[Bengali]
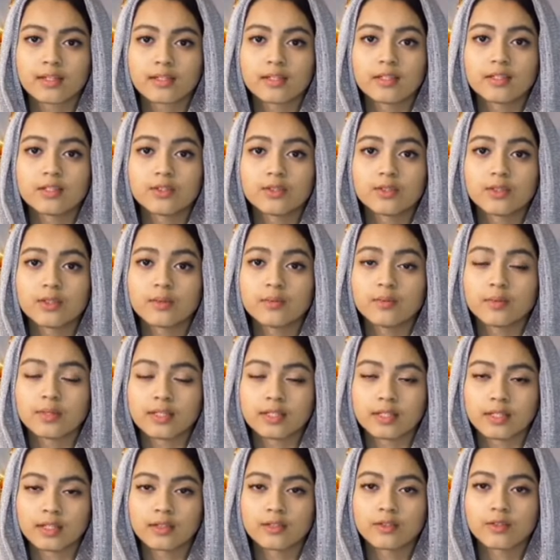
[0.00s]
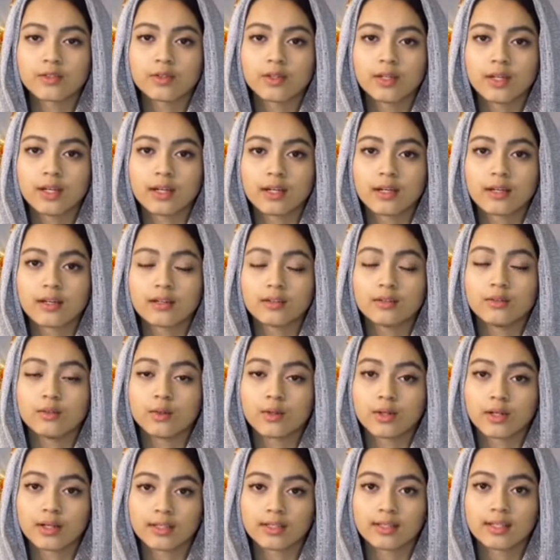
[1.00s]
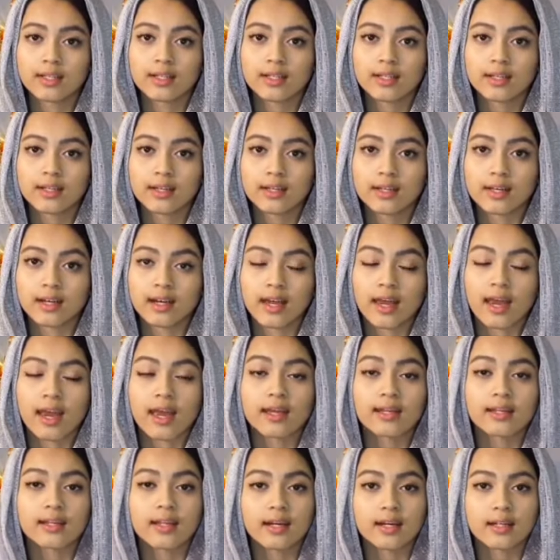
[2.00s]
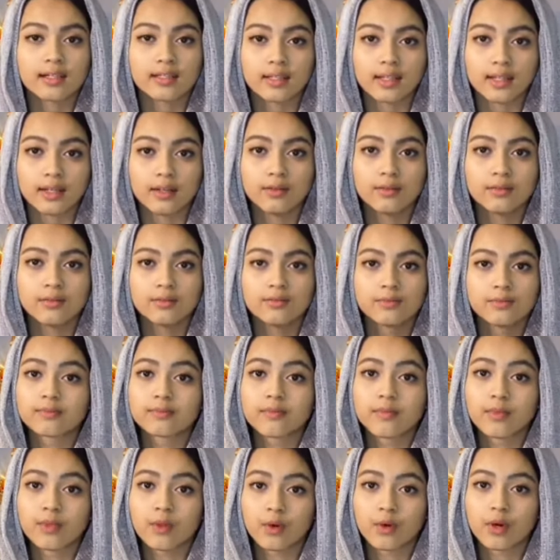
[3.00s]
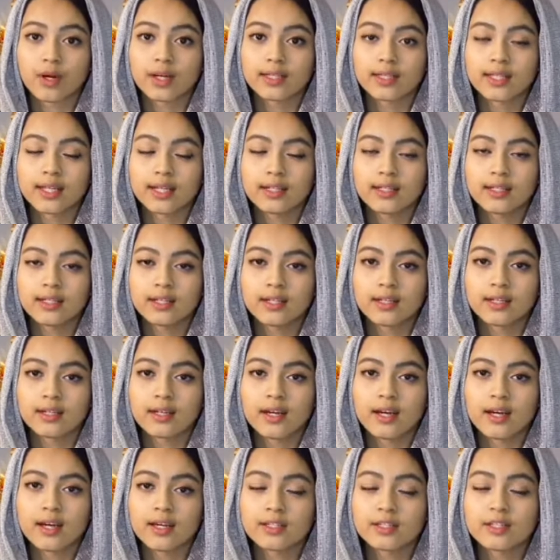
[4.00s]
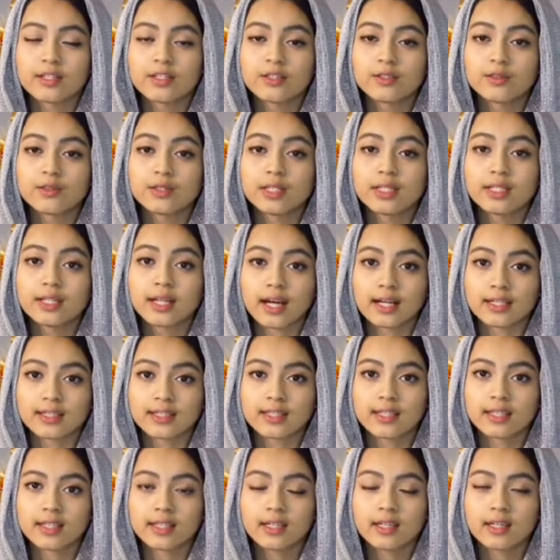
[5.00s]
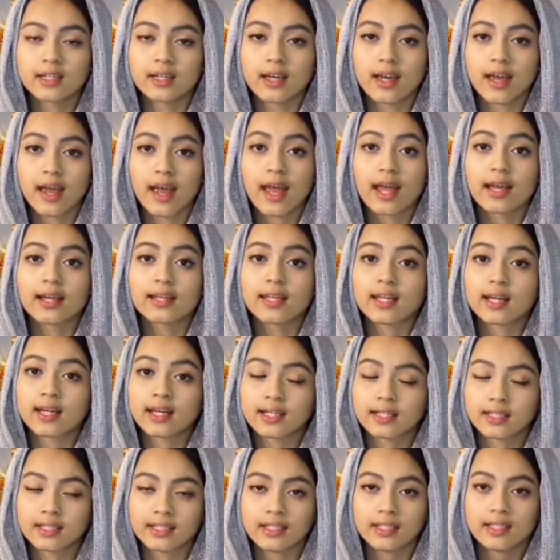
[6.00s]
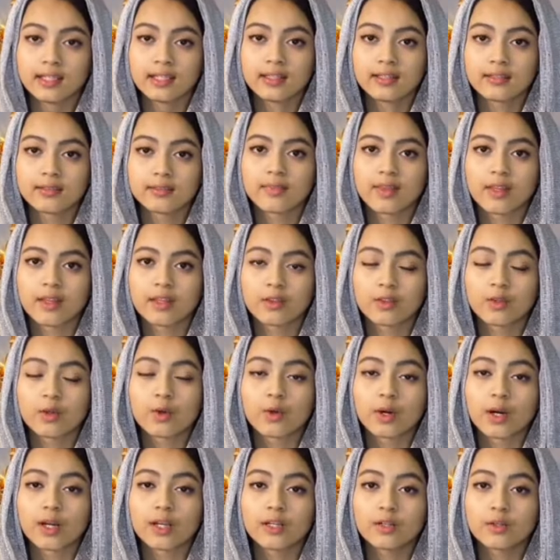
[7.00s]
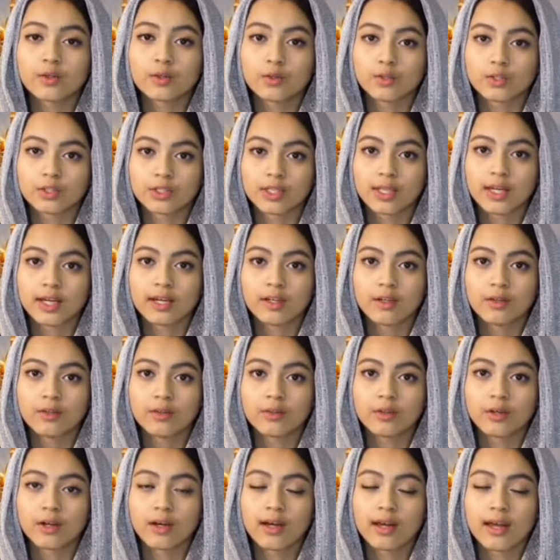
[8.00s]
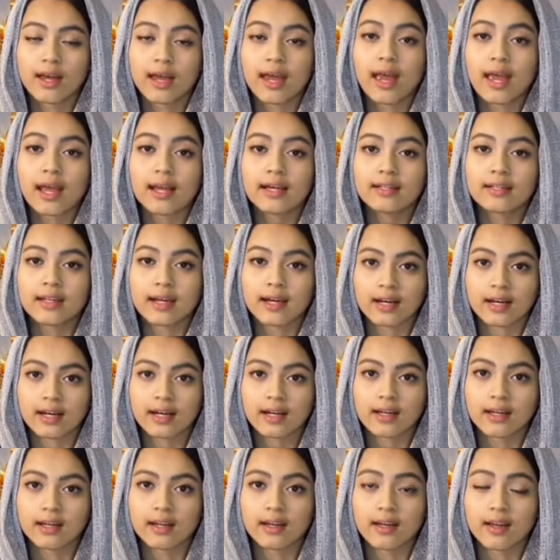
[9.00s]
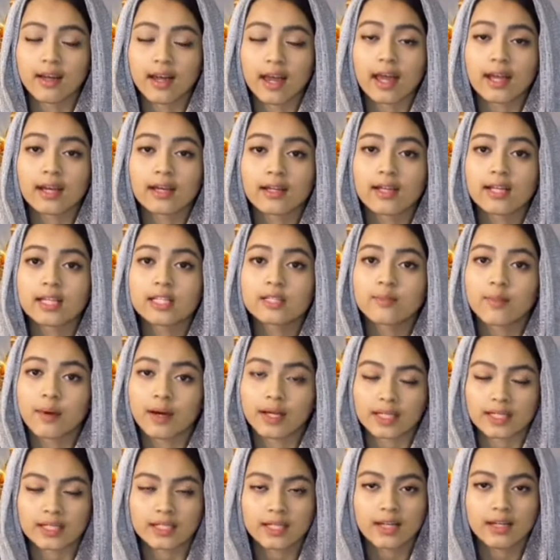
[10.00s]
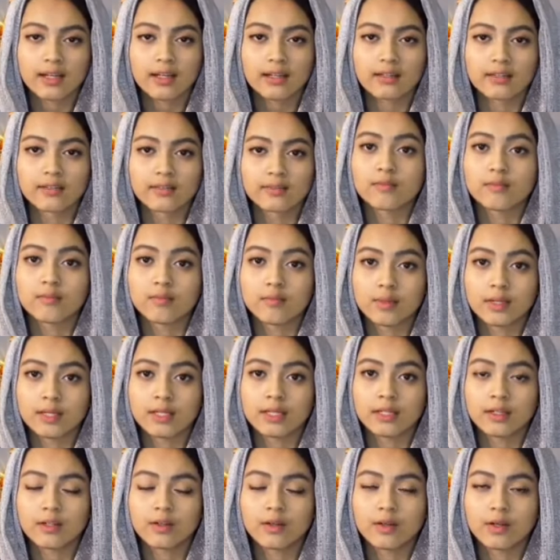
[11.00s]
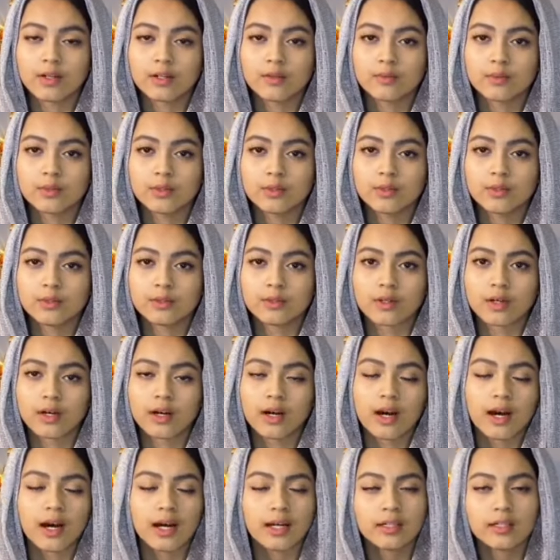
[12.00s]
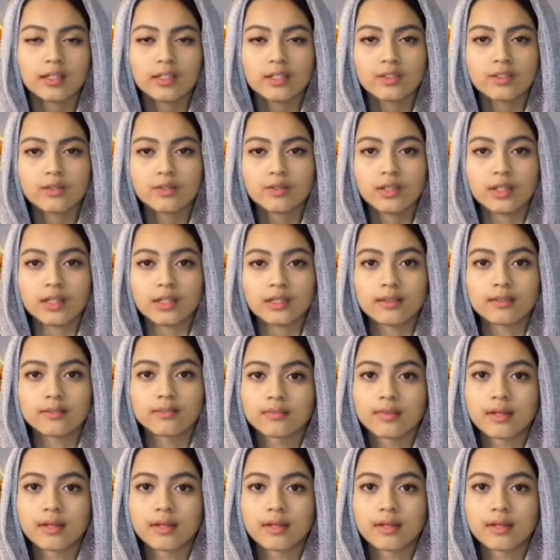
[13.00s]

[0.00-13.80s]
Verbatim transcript: শিশুটা বিশ্বাস করে দোকানদারকে এক টাকা দিল দোকানদারটা শিশুটির কাছ থেকে এক টাকা নিয়ে দোকানে খুঁজে দেখলো এক টাকায় এক গ্লাস পানি ছাড়া বিক্রি করার মতো আর কিছু নেই